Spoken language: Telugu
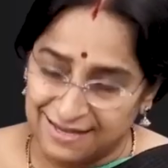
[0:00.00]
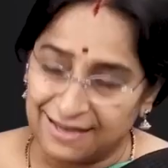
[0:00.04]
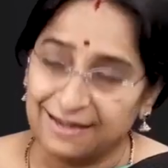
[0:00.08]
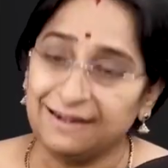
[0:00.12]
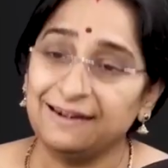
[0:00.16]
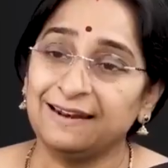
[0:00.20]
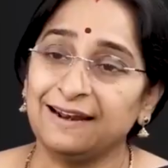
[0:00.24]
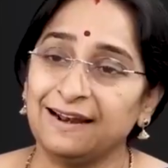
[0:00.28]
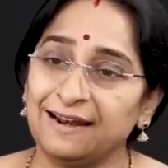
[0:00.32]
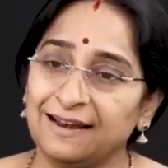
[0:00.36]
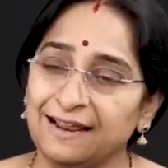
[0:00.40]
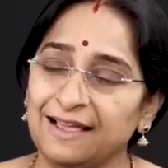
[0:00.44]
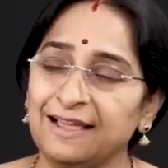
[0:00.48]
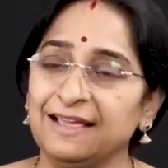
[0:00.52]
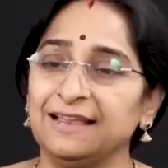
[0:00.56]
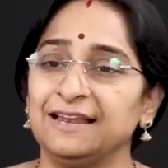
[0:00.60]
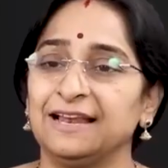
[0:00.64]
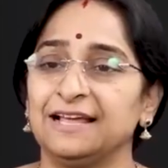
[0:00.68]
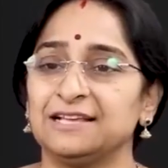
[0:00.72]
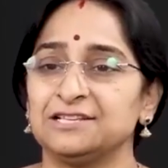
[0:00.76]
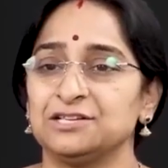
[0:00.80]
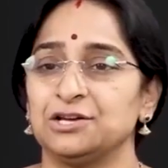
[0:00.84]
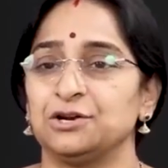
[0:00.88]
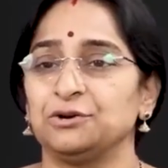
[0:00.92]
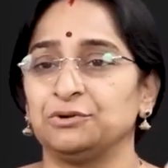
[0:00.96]
జనరల్గా
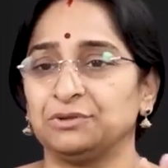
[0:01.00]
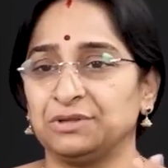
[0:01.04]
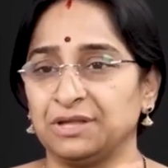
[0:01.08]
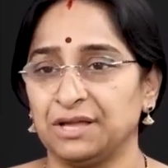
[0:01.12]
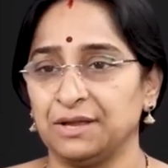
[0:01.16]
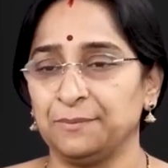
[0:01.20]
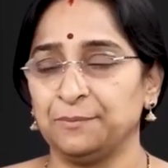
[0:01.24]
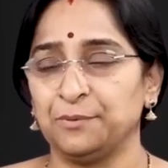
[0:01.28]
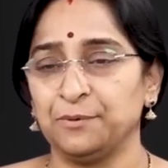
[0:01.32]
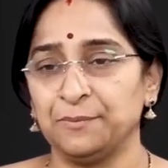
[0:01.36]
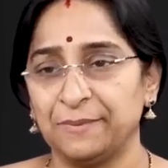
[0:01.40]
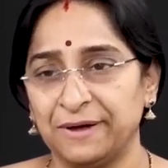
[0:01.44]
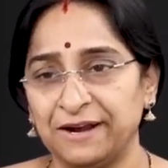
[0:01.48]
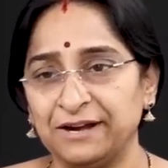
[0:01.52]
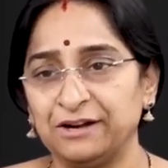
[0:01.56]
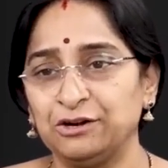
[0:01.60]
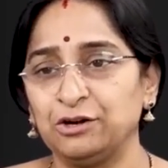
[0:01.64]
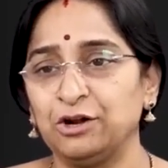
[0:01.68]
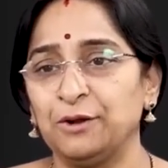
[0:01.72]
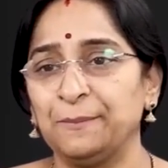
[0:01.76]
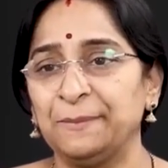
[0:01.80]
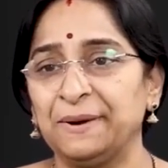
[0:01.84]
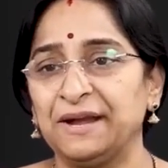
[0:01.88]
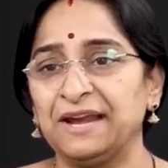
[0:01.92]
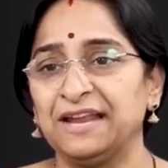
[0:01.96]
ఇలా జరుగుతాయి ఇప్పుడు మన
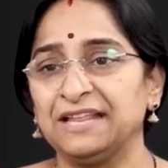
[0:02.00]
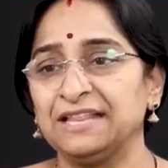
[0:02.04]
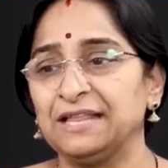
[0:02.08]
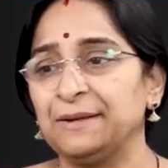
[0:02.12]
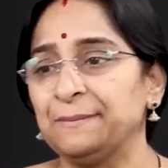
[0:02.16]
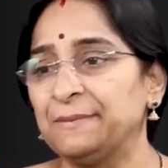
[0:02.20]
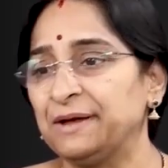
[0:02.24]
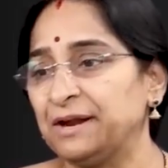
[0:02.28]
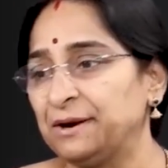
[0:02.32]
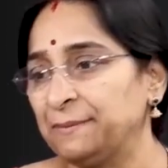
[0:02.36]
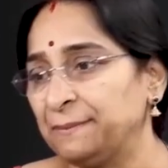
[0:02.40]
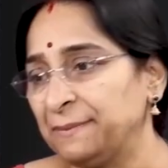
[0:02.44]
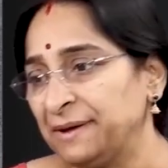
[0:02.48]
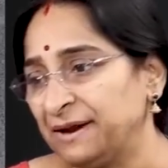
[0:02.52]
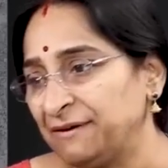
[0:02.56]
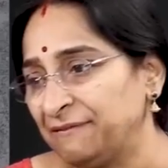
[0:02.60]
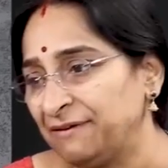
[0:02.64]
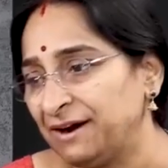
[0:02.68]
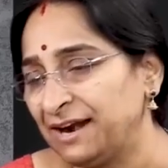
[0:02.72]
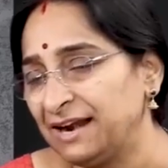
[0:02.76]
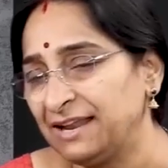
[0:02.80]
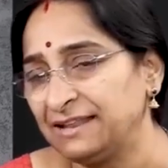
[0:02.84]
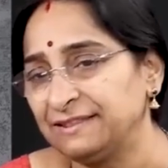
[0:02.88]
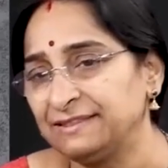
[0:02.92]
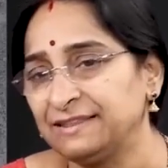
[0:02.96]
ఇంట్లో పెళ్ళైతే మనం మన
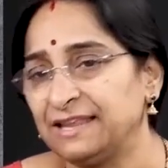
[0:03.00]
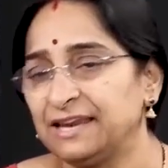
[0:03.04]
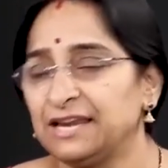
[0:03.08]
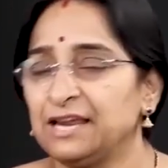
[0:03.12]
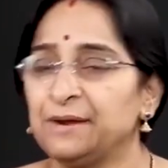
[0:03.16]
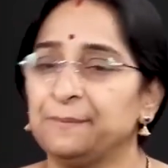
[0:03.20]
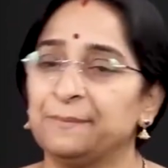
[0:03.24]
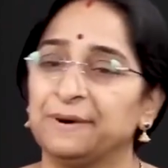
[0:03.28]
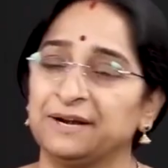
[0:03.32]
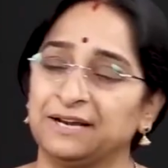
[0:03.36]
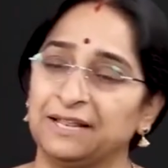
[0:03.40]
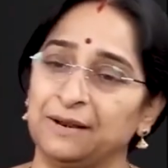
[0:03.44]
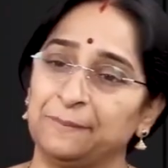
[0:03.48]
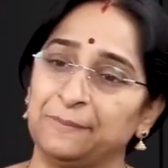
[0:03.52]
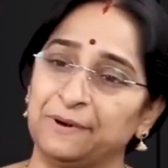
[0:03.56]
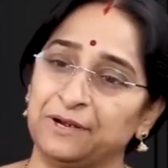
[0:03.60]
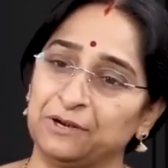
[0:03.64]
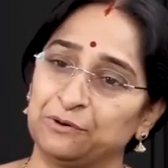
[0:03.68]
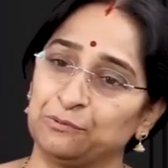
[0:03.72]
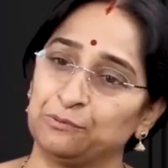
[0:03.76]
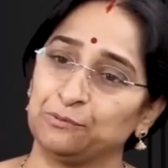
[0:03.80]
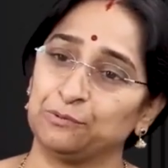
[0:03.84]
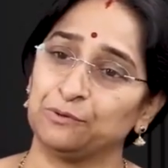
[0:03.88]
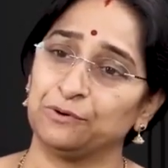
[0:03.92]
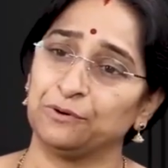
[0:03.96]
వాళ్ళందరికీ బట్టలు
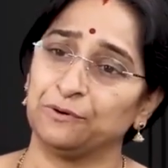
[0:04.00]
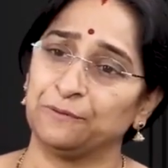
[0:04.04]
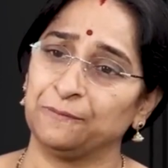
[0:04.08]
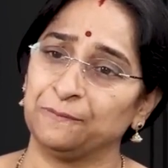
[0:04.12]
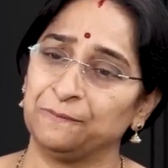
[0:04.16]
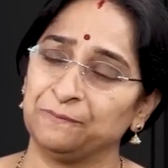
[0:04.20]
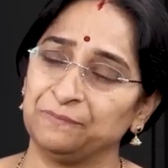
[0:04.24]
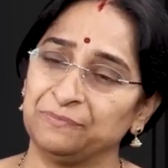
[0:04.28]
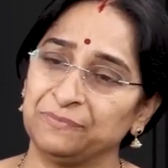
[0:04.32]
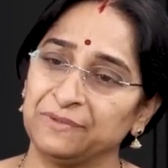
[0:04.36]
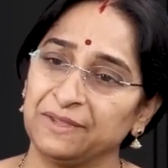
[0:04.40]
పెట్టుకుంటున్నాం